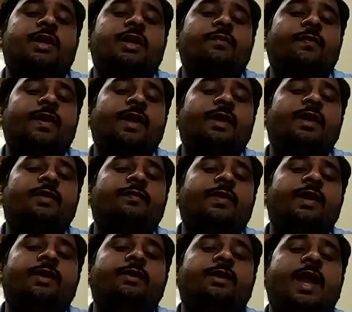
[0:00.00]
డిఫరెంట్
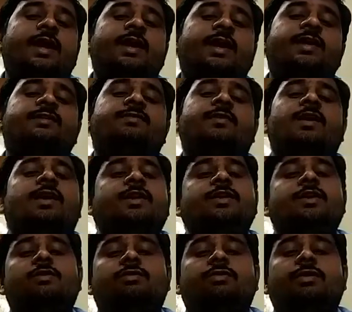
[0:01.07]
డిఫరెంట్ ట్యాగ్ లైన్స్ వాడడం
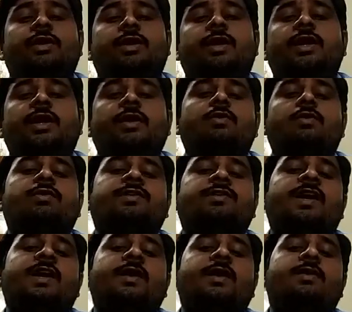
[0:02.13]
జరుగుతుంది అంటే
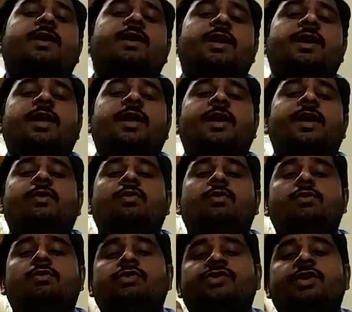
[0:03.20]
ఒక్కొక్కసారి ఏమంటాడంటే
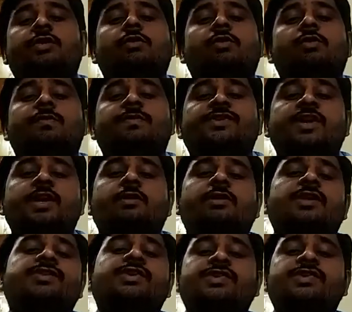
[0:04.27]
ఒక క్వశ్చన్ లో ఒక విషయం
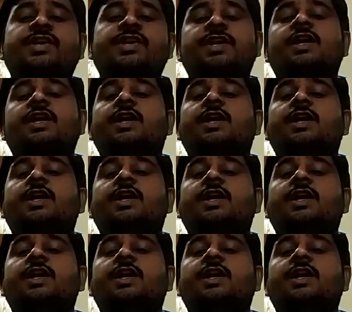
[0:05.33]
గురించి ఇచ్చి